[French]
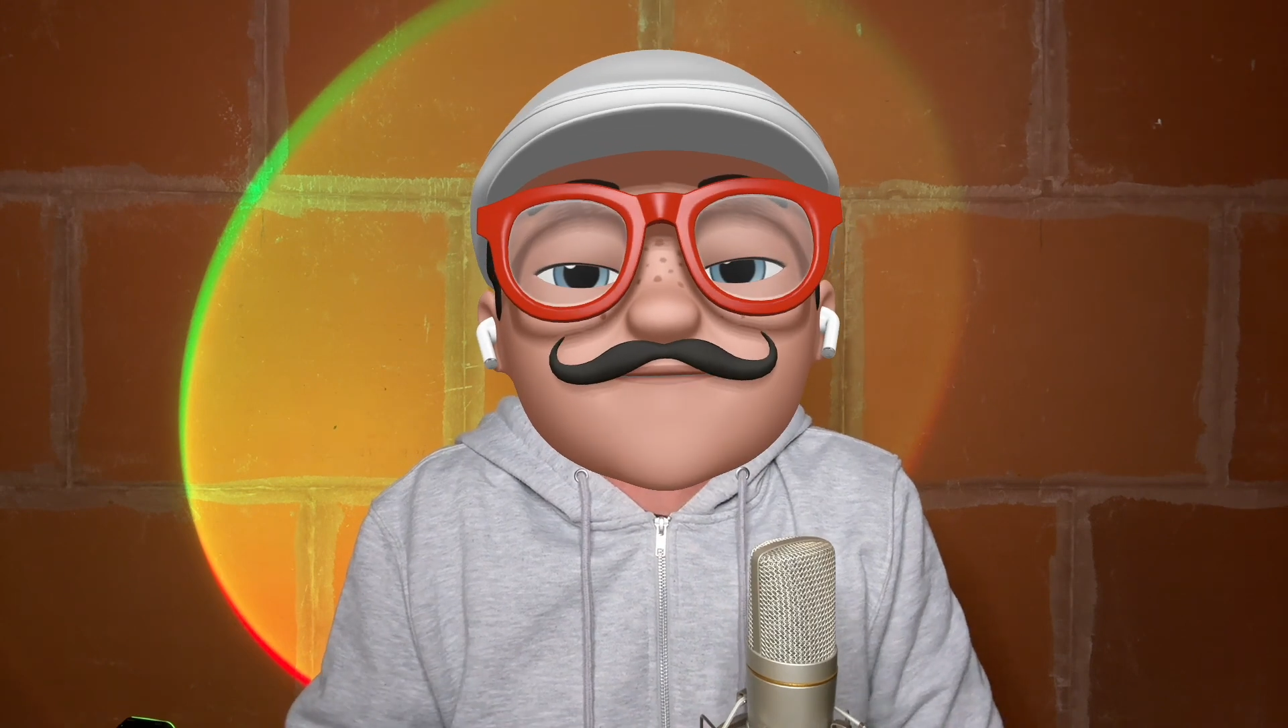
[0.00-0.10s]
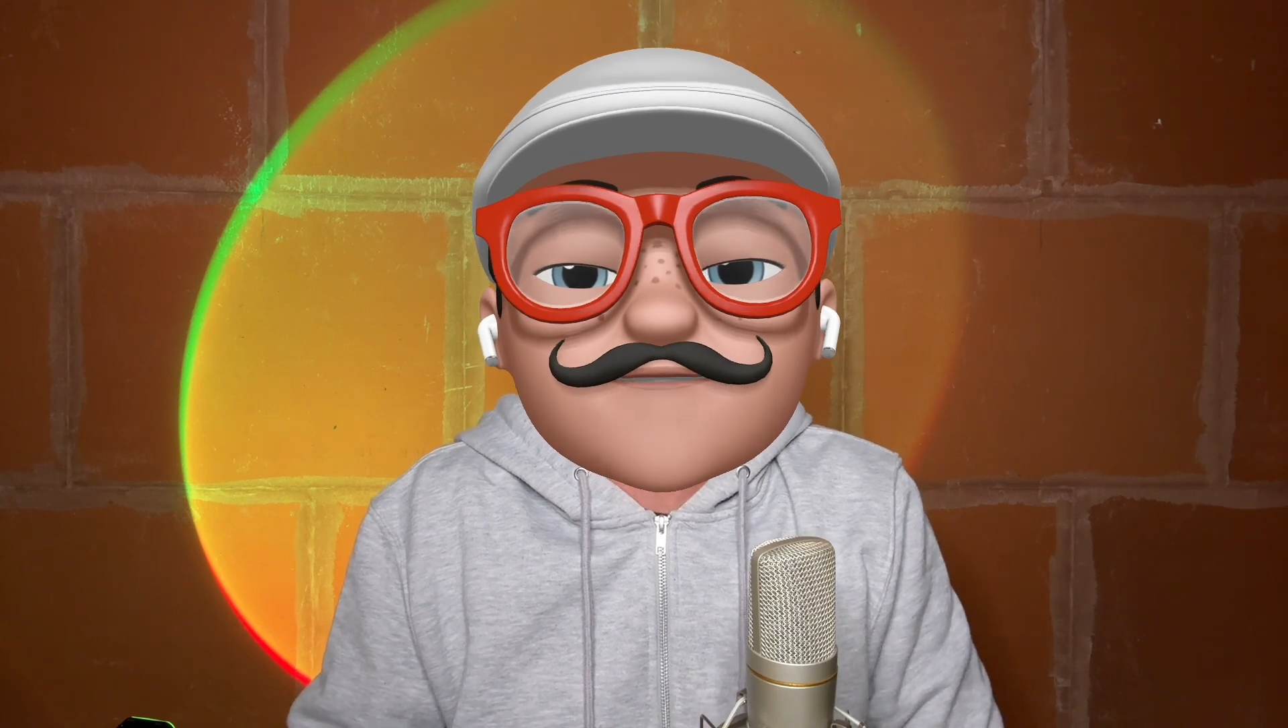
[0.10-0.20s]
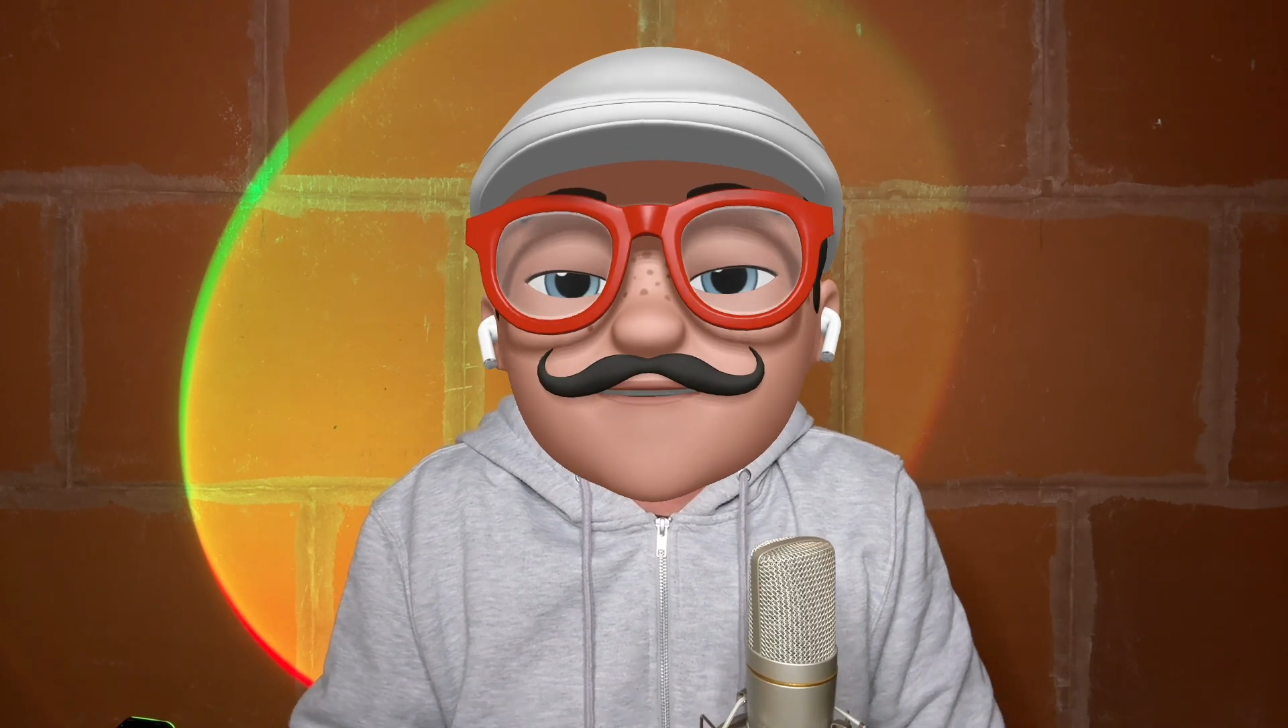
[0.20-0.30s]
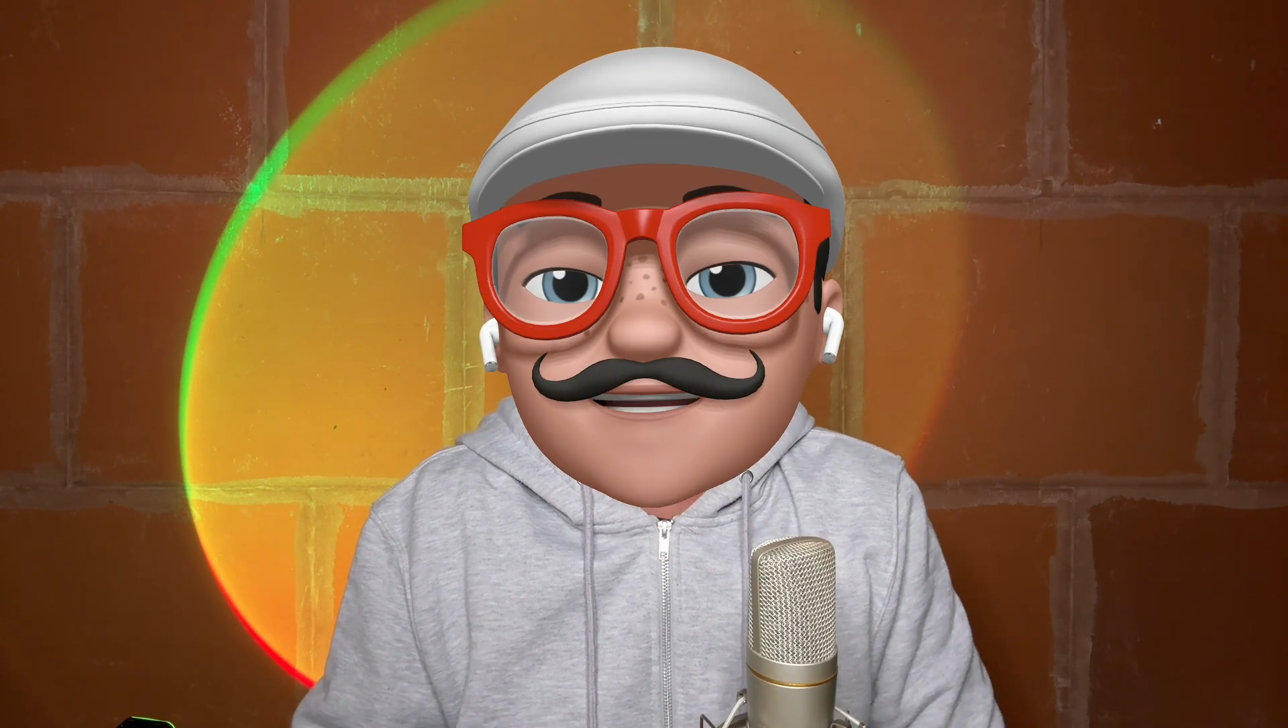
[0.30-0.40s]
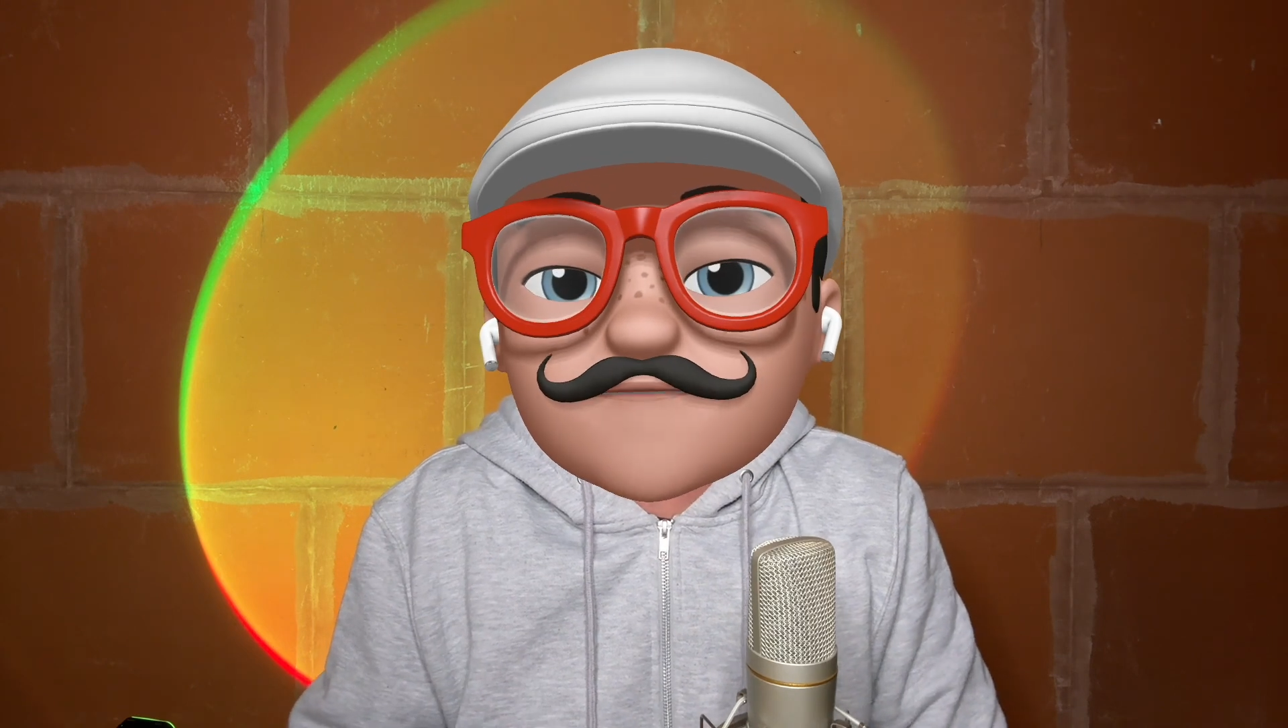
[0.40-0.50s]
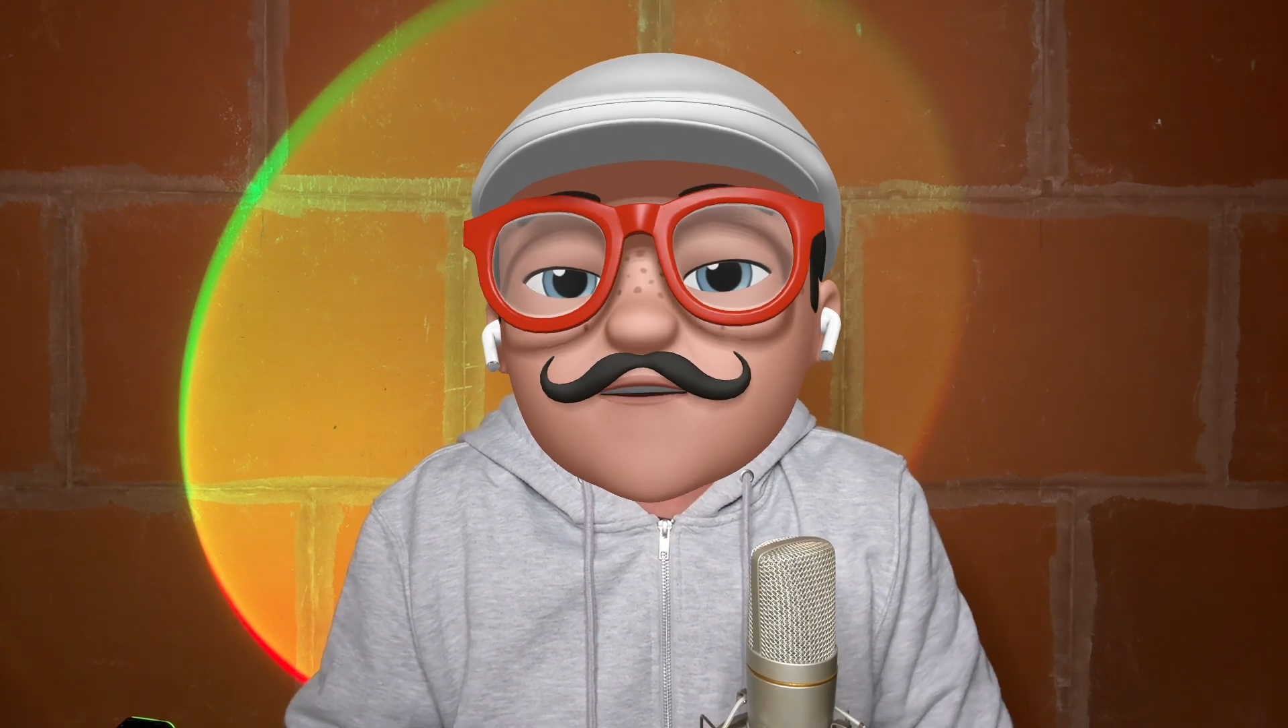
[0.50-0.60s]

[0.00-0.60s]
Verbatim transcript: iPhone X